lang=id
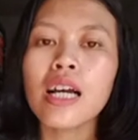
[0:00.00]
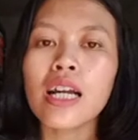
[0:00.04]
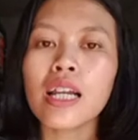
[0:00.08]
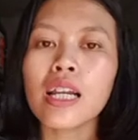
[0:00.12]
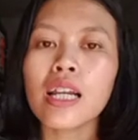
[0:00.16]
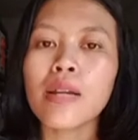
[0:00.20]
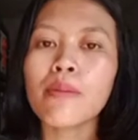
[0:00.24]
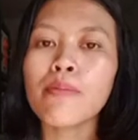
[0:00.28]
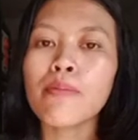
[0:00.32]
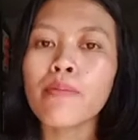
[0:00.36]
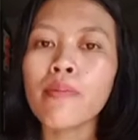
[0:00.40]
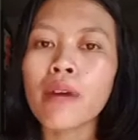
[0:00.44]

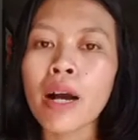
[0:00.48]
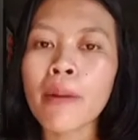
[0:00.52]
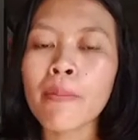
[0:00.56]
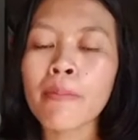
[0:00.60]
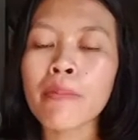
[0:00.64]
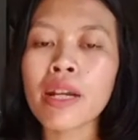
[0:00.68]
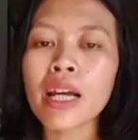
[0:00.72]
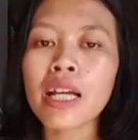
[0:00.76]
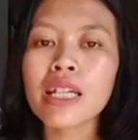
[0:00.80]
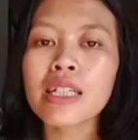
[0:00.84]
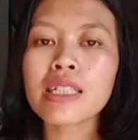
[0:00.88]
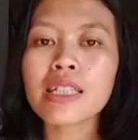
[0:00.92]

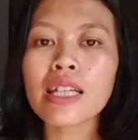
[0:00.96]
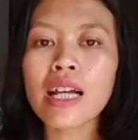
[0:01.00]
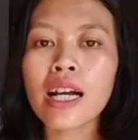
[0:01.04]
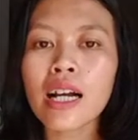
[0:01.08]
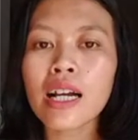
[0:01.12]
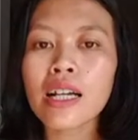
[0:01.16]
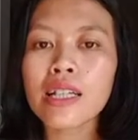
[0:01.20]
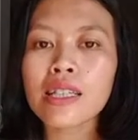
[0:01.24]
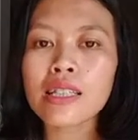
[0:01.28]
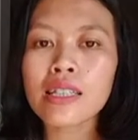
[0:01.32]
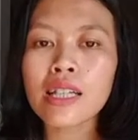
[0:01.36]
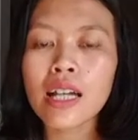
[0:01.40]
lembab dan
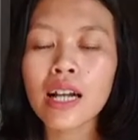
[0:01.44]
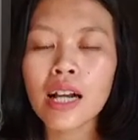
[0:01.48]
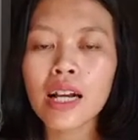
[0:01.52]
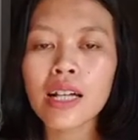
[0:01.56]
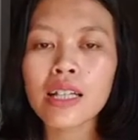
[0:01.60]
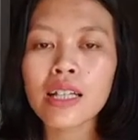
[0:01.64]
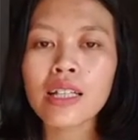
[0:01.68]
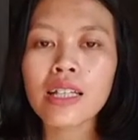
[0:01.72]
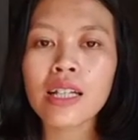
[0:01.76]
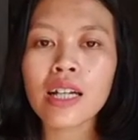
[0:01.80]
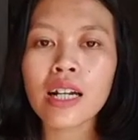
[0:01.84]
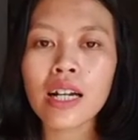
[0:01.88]

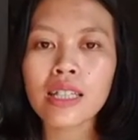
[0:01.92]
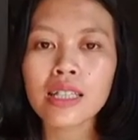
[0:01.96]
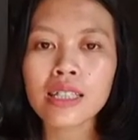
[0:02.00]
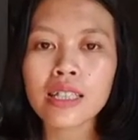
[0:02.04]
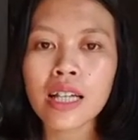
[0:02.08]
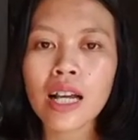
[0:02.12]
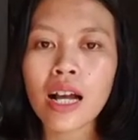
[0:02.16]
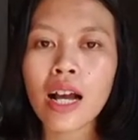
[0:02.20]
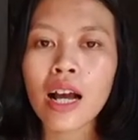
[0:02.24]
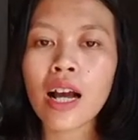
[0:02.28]
sangat-sangat terasa